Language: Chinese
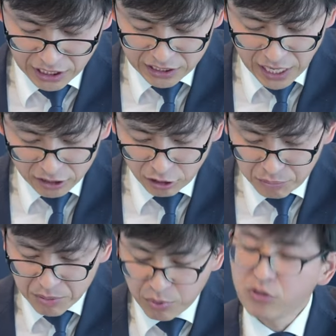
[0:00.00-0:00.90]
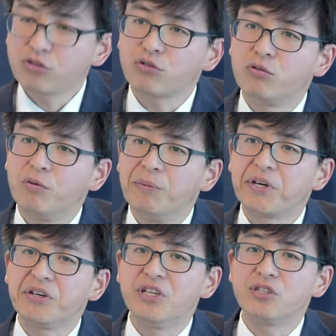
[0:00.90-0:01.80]
以讲到逼迫的时候，我们
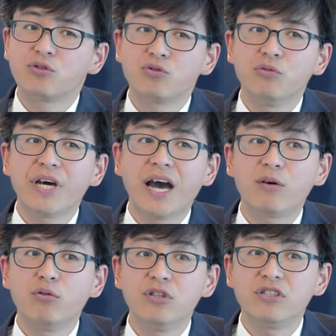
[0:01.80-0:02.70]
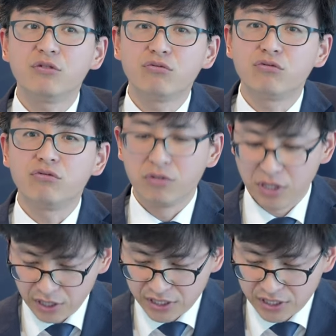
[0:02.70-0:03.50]
可能作为韩国的基督徒，